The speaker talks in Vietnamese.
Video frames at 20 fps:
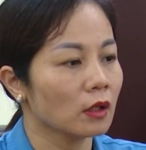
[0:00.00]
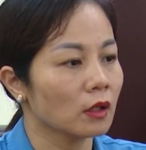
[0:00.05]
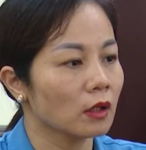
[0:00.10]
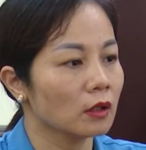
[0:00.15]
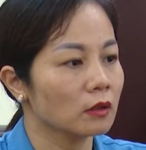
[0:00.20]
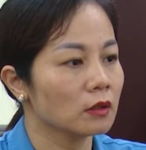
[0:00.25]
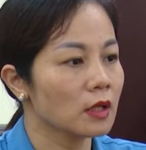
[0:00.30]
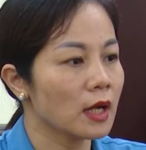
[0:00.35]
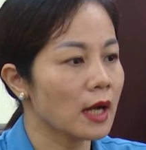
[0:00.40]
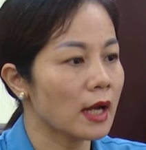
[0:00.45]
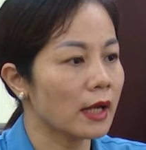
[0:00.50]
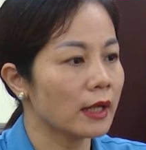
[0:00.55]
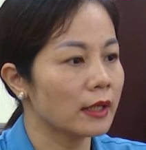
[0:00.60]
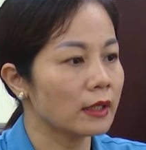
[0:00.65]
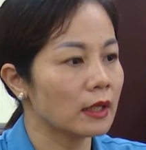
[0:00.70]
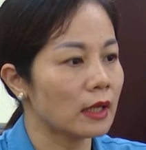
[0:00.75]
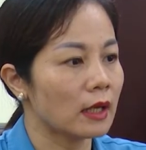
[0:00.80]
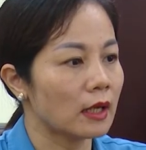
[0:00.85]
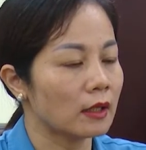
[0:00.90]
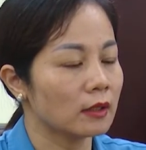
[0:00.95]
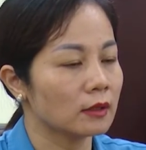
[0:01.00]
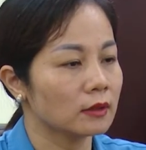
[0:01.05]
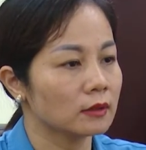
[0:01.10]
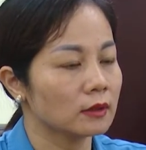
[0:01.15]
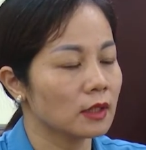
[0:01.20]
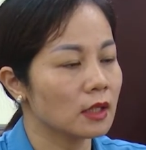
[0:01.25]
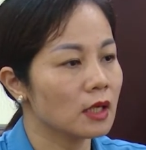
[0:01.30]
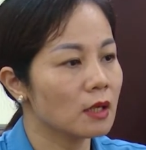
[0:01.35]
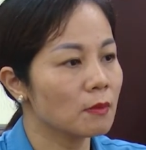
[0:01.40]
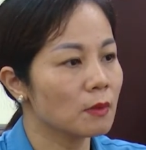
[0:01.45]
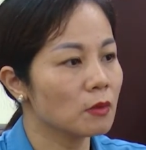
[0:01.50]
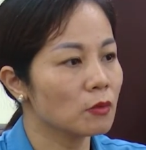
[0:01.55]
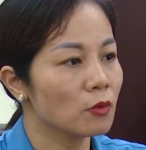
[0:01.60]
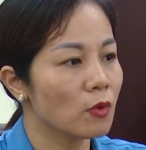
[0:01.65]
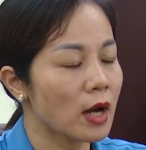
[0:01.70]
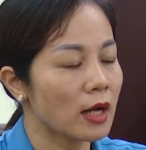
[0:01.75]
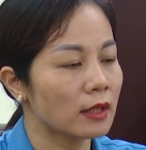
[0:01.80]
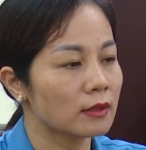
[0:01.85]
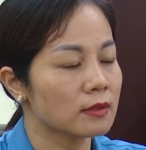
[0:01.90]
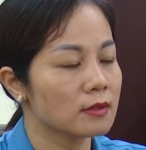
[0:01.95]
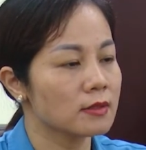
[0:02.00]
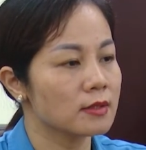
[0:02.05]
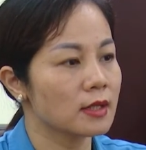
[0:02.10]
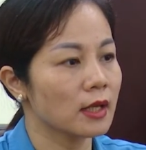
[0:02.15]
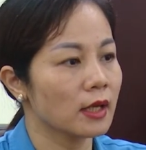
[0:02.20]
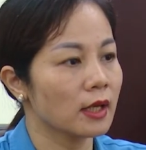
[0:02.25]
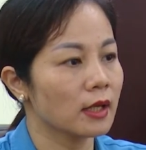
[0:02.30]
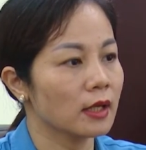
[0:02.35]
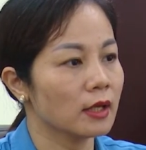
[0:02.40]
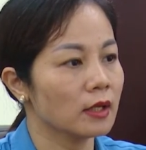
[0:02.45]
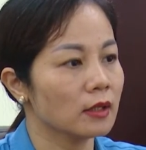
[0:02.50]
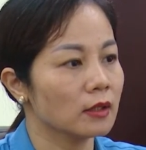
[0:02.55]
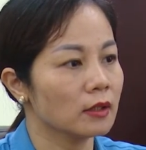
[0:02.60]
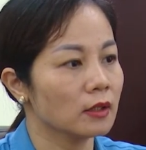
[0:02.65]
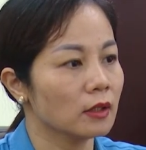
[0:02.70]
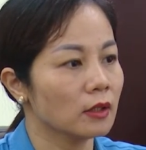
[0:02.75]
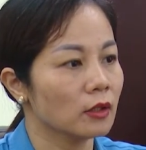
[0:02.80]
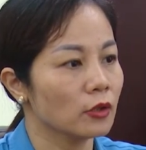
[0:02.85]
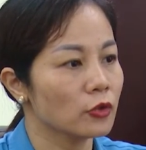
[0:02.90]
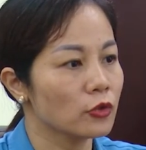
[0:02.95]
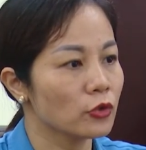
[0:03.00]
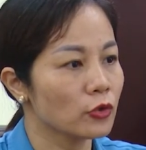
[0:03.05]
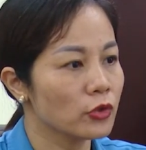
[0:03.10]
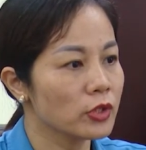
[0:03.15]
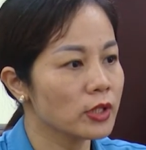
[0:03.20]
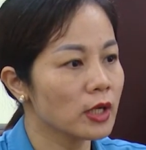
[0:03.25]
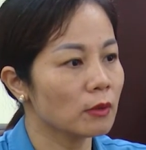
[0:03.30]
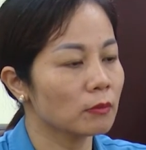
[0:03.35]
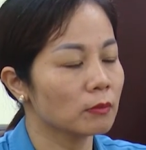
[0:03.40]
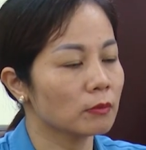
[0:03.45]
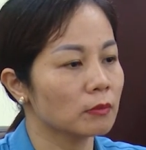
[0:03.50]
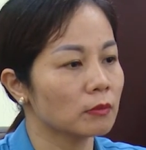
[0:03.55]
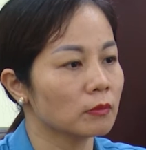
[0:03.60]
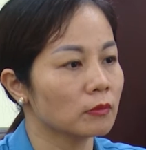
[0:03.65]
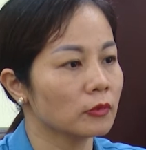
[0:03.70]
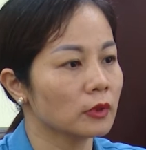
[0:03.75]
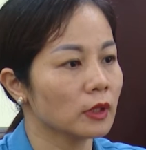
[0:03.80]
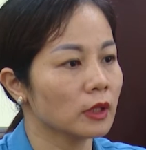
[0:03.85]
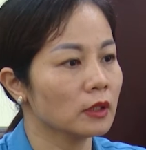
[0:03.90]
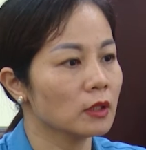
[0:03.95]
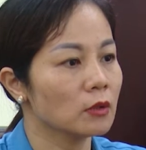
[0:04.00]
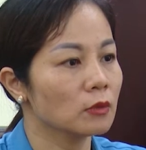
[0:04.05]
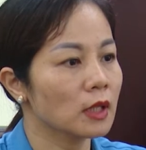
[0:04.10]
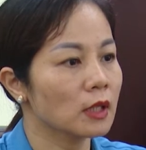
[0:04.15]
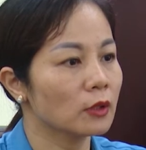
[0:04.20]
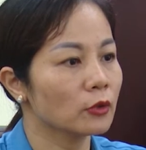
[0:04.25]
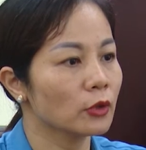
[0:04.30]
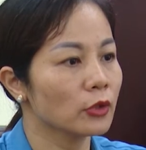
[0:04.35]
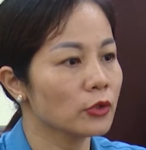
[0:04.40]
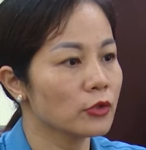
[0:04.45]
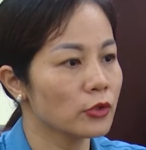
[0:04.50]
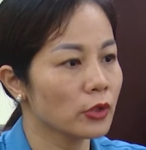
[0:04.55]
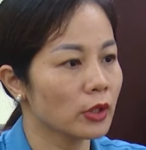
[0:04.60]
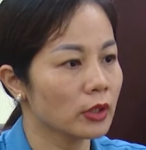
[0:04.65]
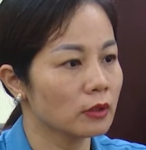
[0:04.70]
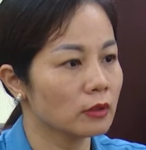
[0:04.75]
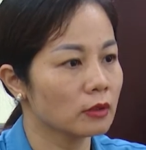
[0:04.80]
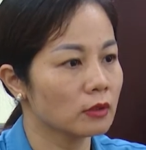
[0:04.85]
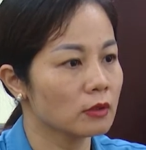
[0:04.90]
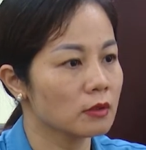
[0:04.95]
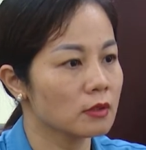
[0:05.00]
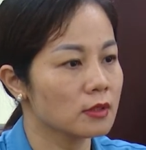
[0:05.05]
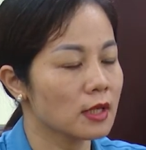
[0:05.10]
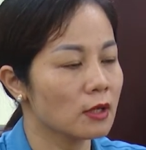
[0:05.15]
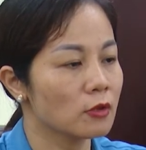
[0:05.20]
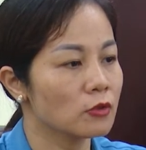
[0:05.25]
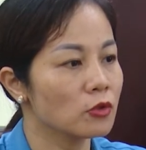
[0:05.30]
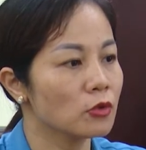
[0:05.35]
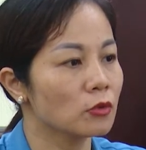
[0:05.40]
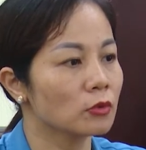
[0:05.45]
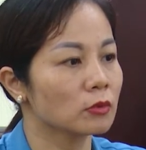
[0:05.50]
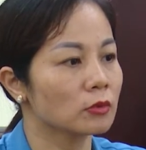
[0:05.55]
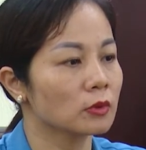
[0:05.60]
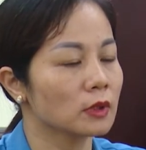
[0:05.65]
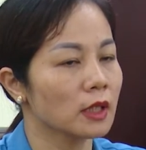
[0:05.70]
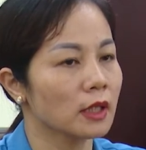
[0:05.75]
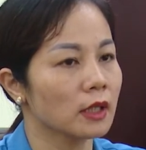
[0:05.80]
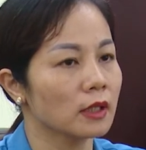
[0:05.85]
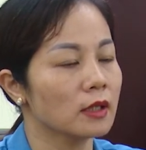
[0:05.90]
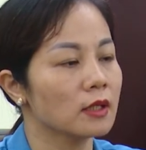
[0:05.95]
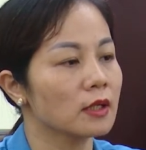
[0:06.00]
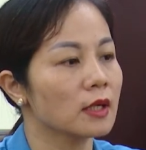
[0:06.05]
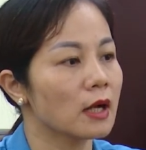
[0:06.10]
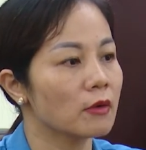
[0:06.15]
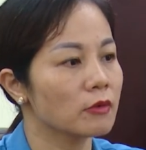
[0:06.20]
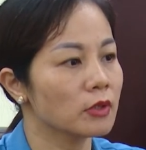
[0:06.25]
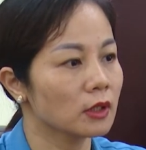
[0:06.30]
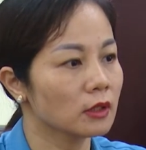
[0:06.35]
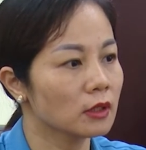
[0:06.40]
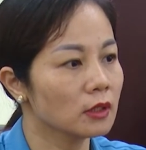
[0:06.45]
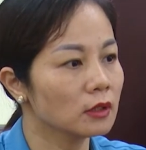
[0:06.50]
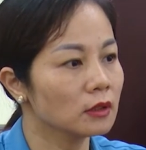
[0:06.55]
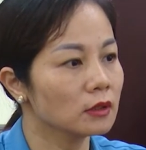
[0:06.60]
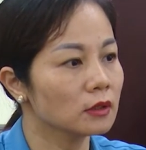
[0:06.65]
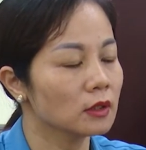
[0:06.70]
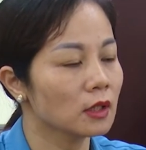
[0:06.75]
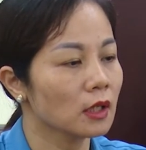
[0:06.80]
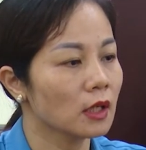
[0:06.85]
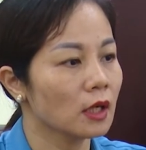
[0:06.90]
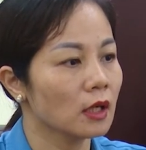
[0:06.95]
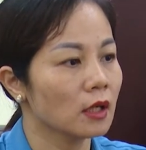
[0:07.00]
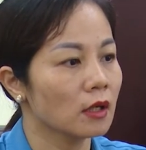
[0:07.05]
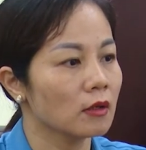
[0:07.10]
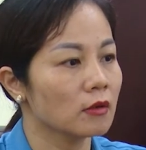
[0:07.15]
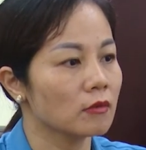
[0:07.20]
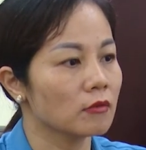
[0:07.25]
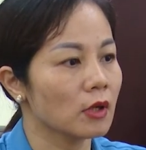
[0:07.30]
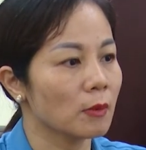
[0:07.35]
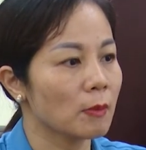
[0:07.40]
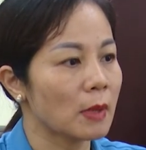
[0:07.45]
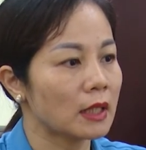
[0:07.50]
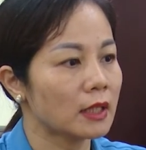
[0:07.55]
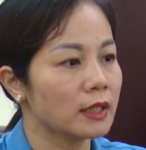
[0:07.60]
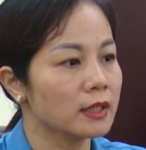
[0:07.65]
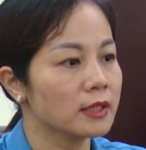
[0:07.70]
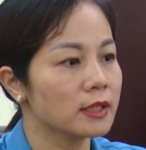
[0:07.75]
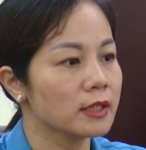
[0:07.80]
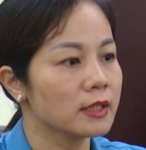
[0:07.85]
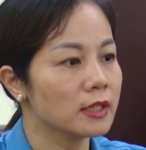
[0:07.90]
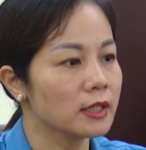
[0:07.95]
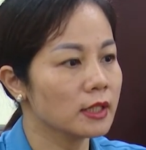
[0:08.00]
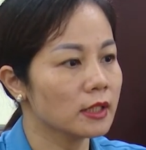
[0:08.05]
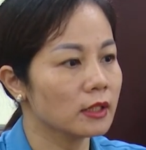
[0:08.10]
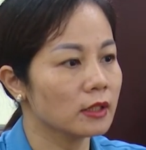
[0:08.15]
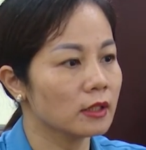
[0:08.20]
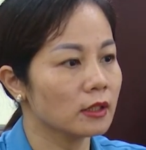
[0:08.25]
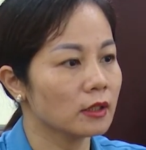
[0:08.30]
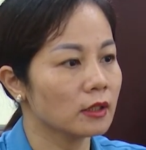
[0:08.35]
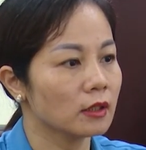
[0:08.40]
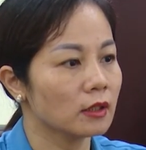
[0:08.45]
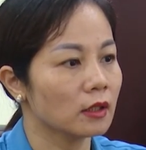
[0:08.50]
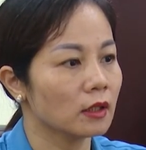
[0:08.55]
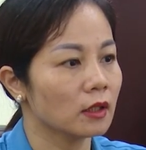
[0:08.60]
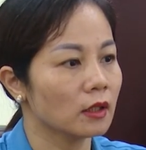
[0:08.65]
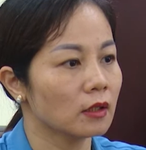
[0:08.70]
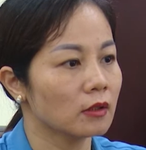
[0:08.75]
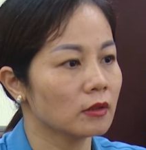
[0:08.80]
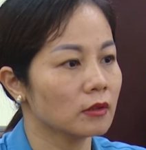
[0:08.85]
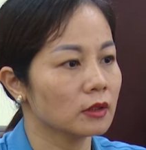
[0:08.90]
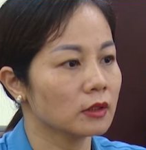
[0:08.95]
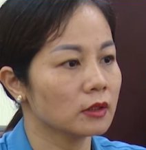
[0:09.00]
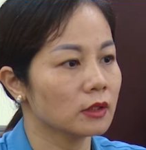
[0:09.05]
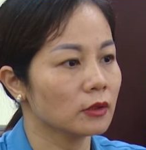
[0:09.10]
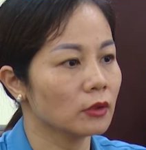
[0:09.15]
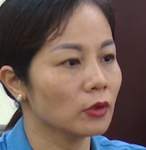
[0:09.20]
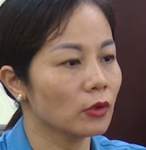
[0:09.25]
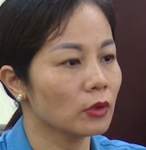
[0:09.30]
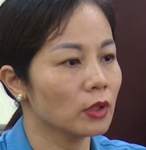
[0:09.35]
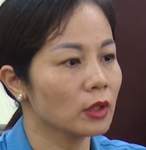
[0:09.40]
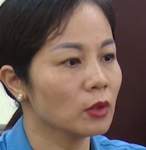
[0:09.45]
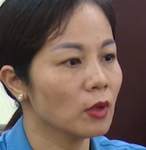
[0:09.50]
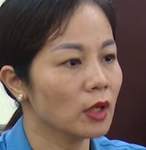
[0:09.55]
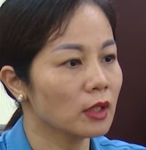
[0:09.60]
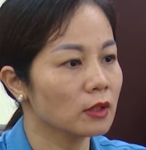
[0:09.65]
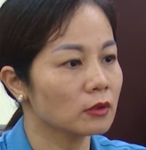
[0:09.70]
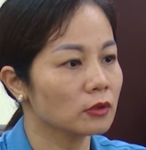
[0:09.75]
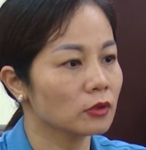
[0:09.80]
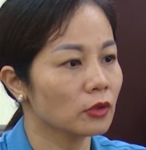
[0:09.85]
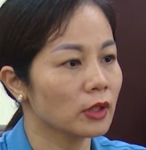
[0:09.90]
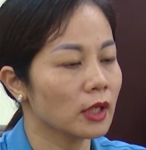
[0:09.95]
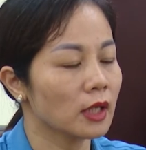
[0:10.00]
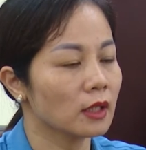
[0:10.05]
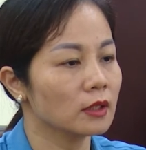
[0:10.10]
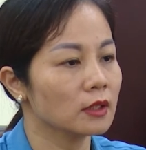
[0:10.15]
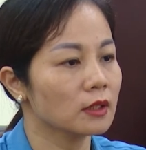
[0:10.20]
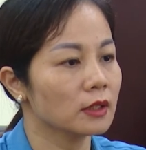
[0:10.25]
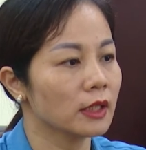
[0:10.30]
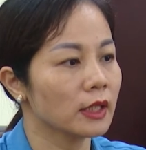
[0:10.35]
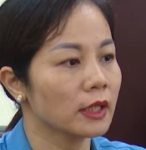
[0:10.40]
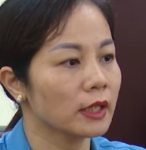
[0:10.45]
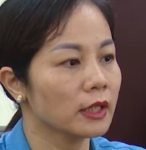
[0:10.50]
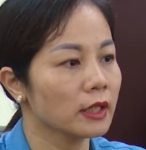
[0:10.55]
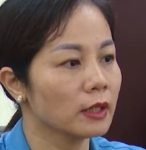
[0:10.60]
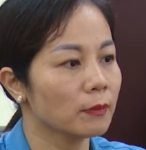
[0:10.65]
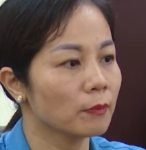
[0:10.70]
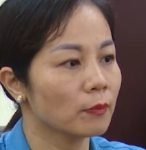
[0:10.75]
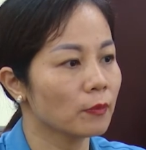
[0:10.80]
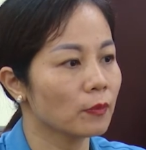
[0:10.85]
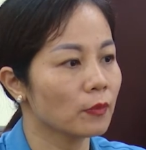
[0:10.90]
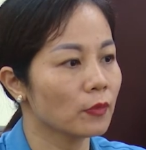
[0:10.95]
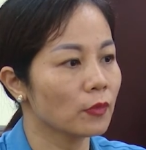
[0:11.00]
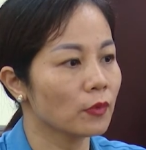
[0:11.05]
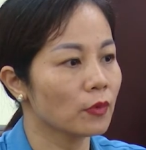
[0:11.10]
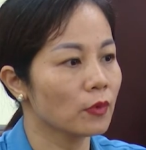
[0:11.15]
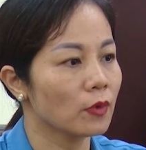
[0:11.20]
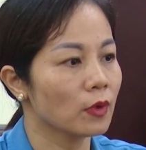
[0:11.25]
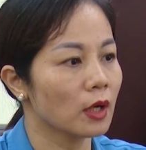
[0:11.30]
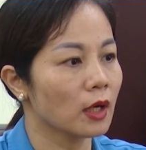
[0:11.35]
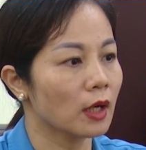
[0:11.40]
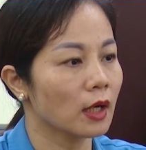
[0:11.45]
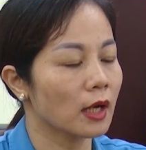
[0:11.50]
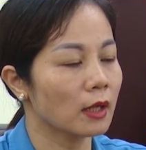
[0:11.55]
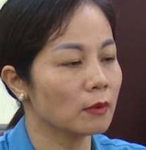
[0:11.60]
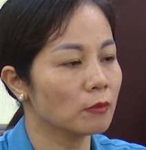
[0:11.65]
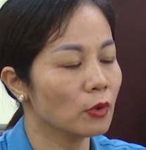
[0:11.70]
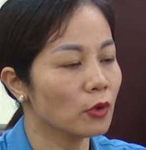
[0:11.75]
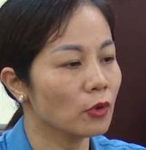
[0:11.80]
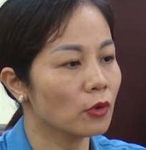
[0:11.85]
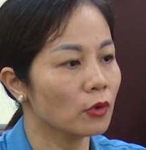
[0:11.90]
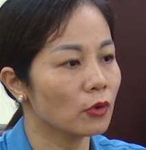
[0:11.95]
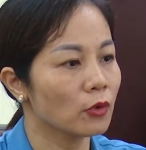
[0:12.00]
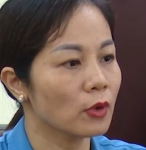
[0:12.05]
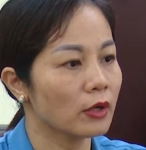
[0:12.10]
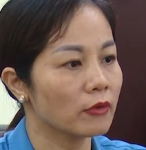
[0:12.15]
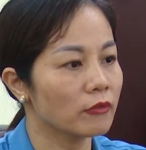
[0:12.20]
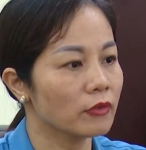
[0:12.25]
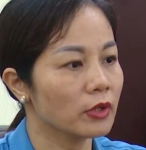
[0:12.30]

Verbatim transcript: Ờ, thứ hai là các cấp công đoàn sẽ chú trọng đến công tác tuyên truyền, giáo dục để nâng cao nhận thức và bản lĩnh chính trị, ờ, trình độ lý luận rồi năng lực nghề nghiệp của cán bộ, đoàn